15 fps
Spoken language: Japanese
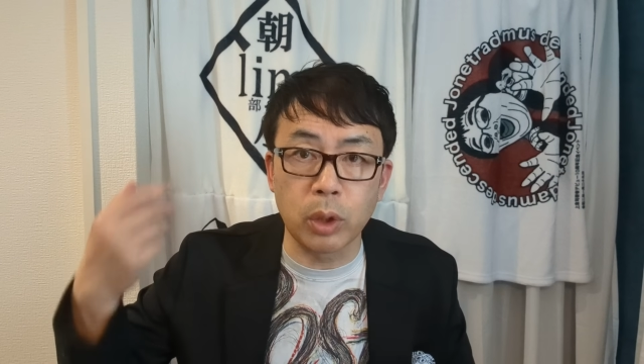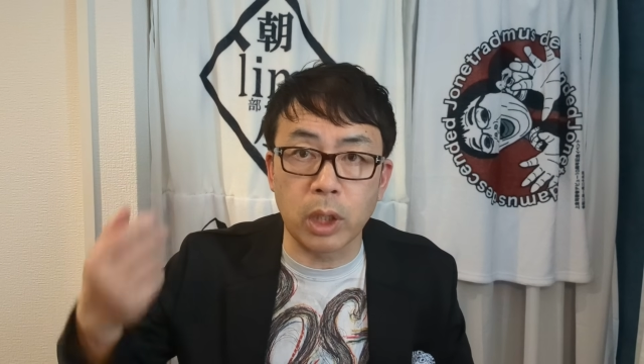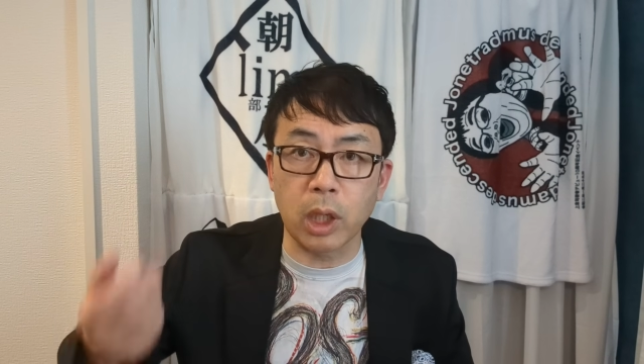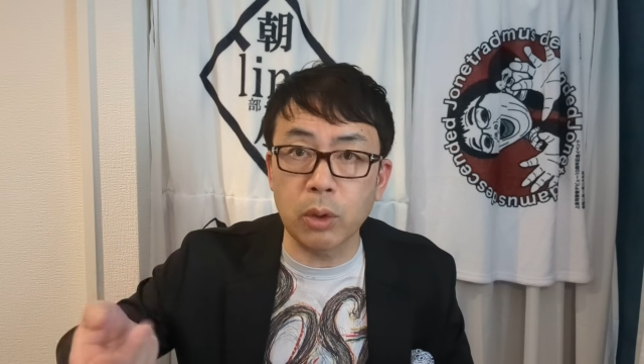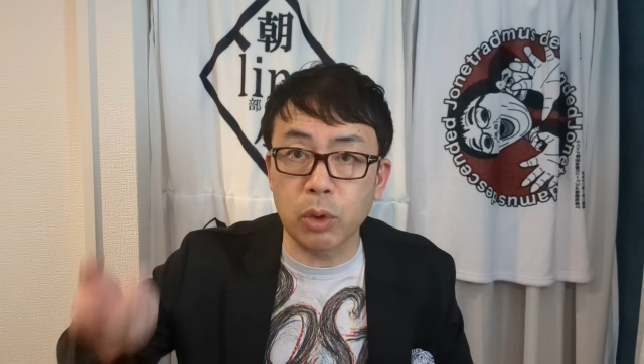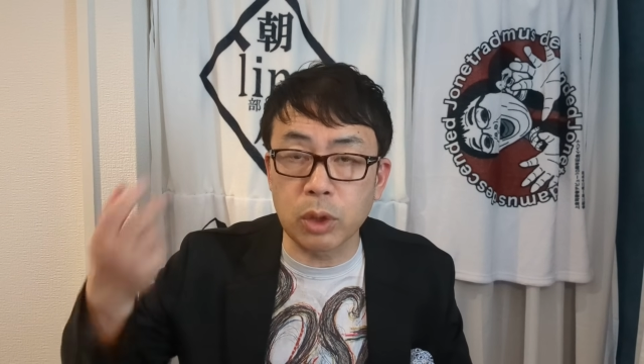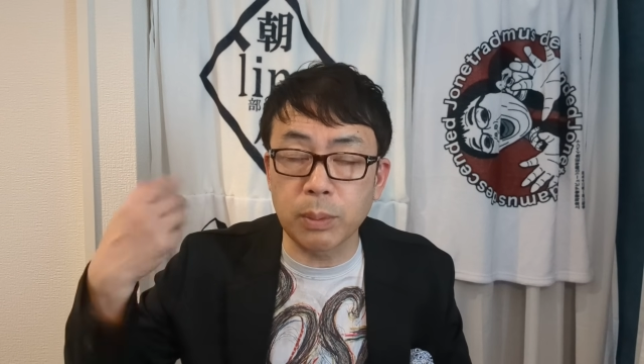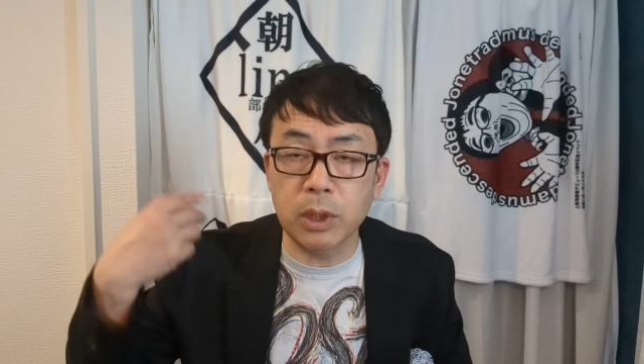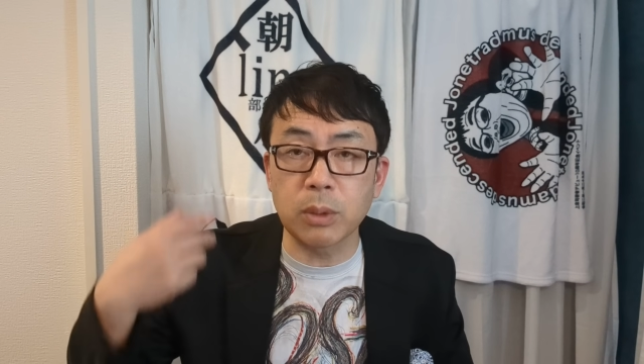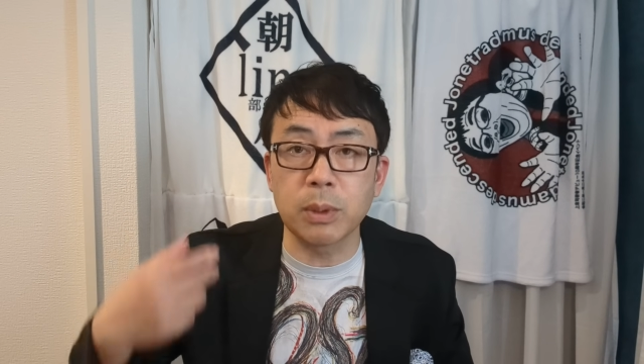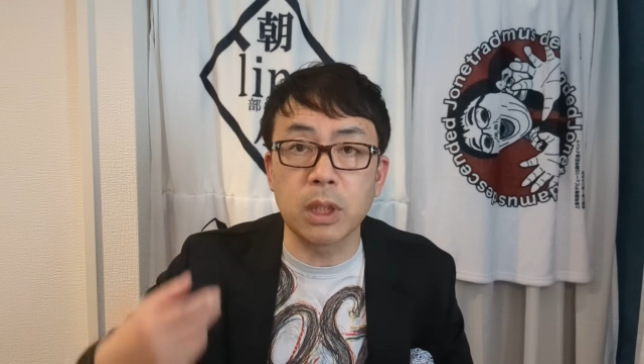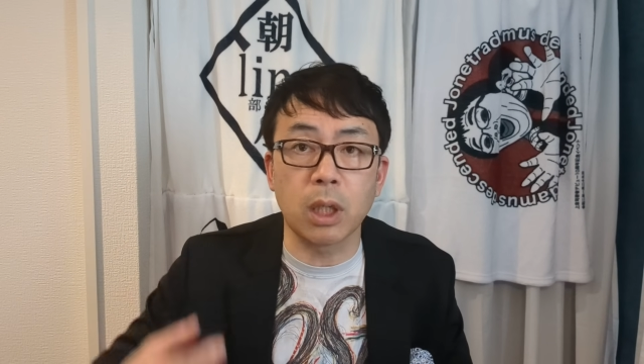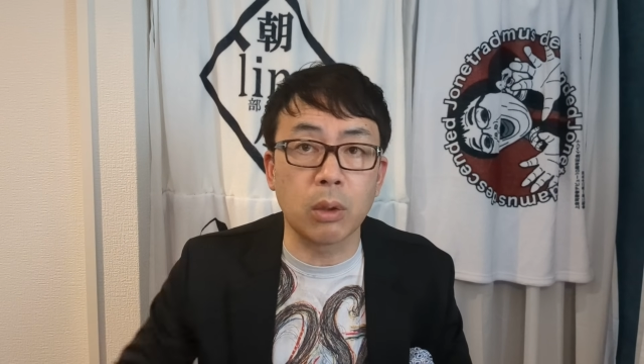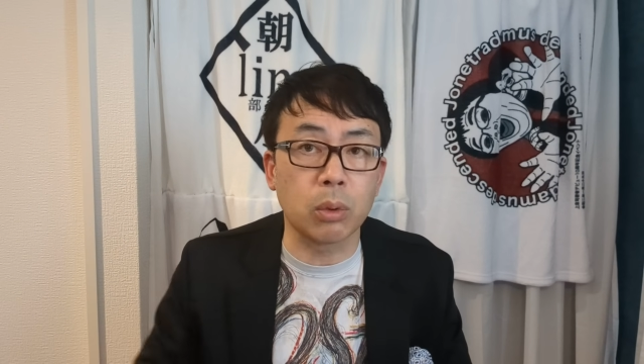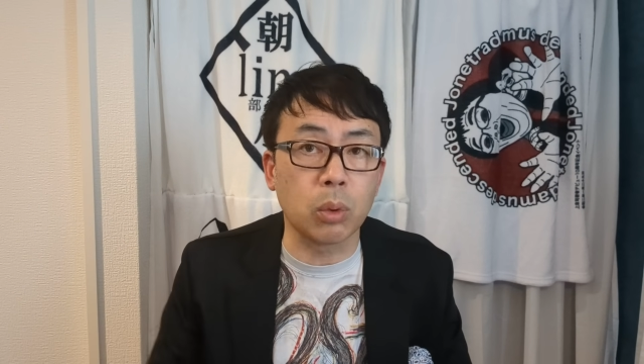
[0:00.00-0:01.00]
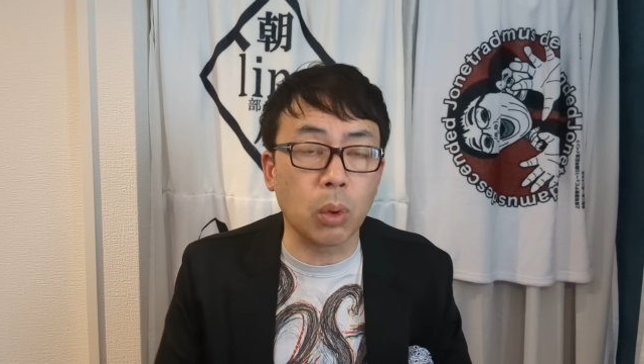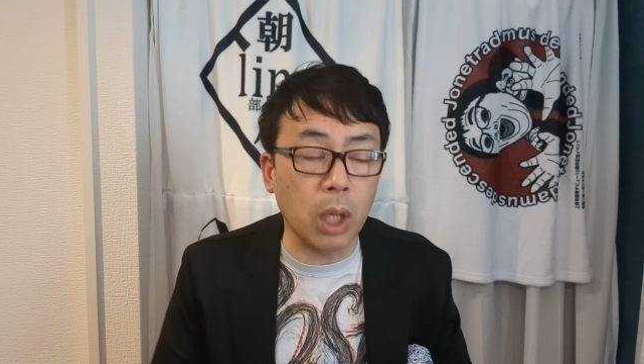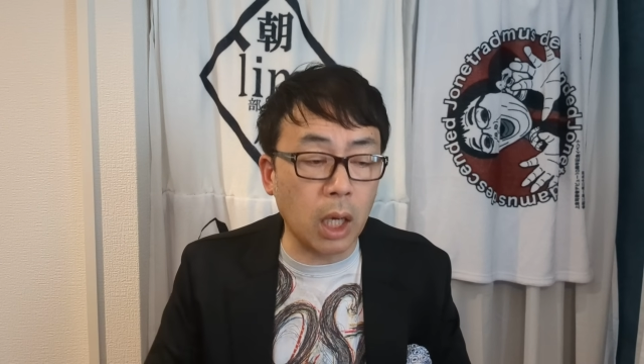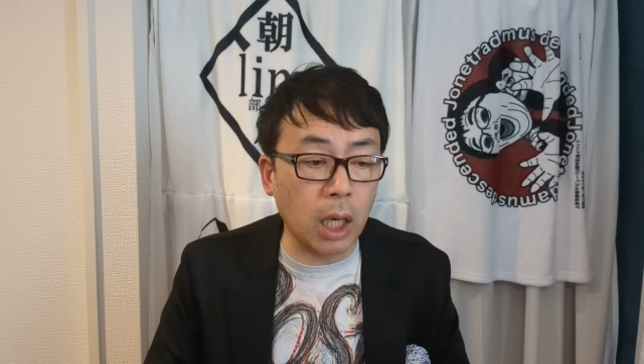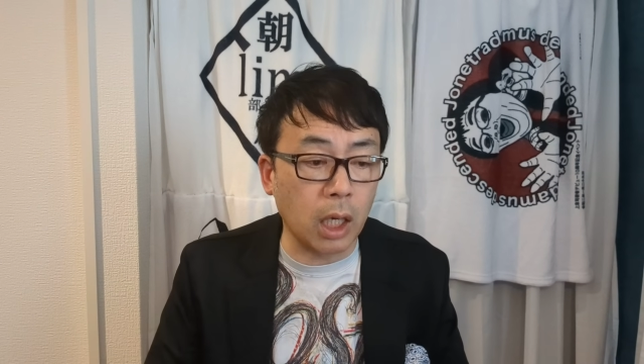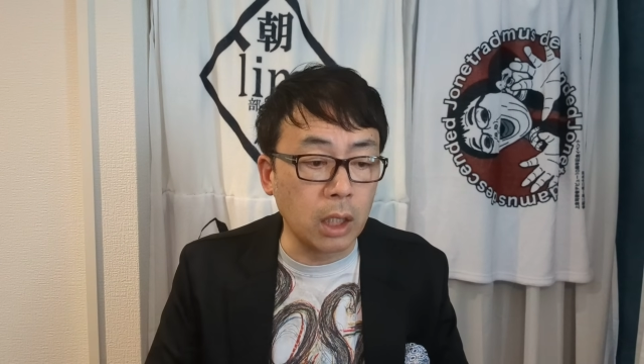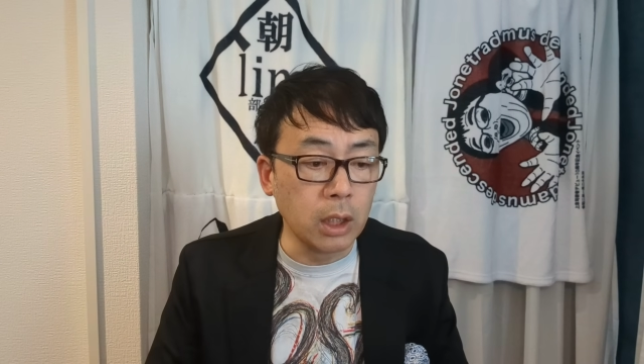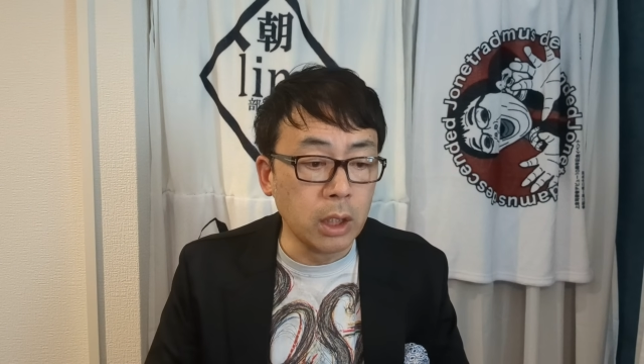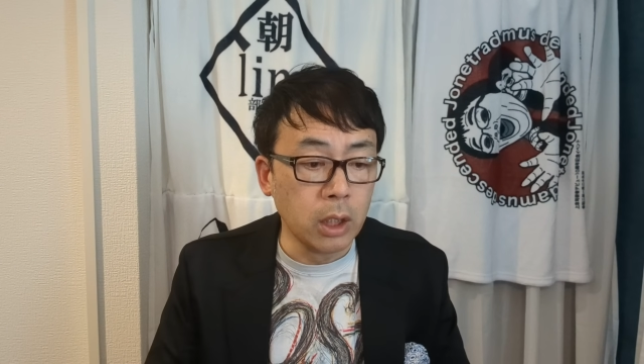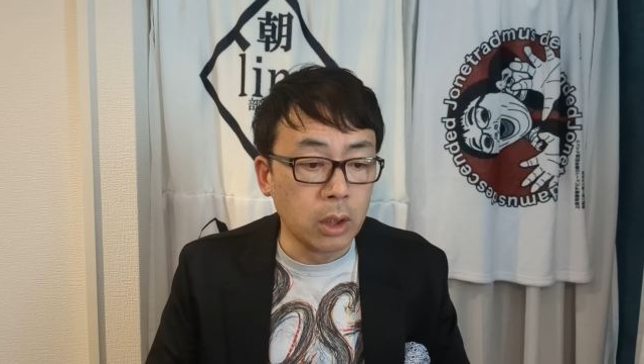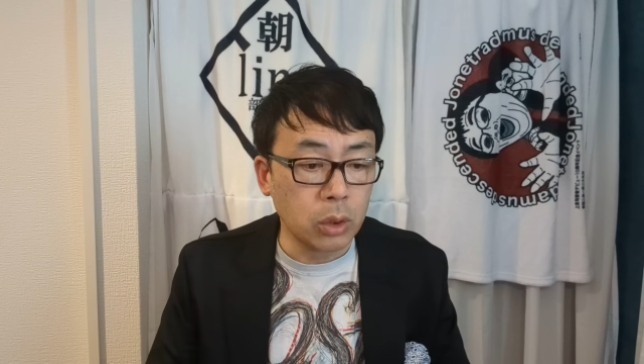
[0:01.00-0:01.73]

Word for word: 方でゲットしますみたいなのとか、